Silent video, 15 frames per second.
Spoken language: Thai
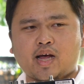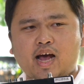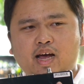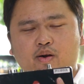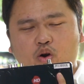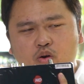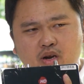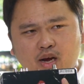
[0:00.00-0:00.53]
ถ่าย
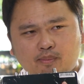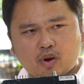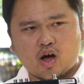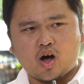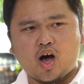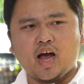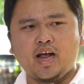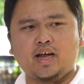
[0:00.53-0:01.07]
รูปเรียบ
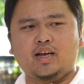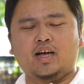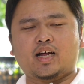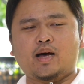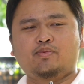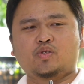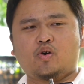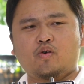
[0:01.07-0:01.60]
ร้อยนะ
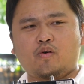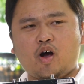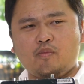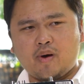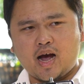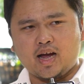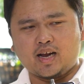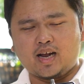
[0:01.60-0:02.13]
ครับ ส่งเข้า
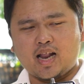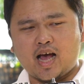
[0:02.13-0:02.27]
มาใน